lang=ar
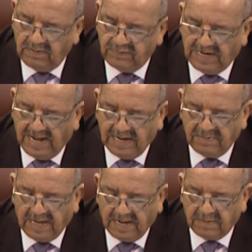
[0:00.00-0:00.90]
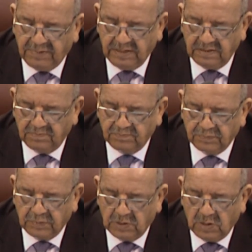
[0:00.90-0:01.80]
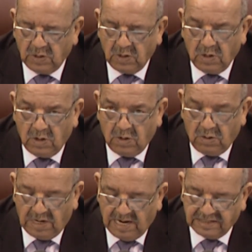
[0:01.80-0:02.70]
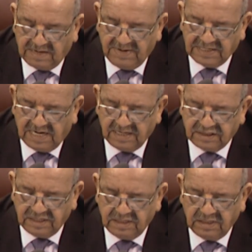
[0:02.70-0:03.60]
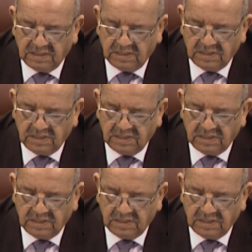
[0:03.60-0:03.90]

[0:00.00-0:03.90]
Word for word: في العالم العربي والأزمات التي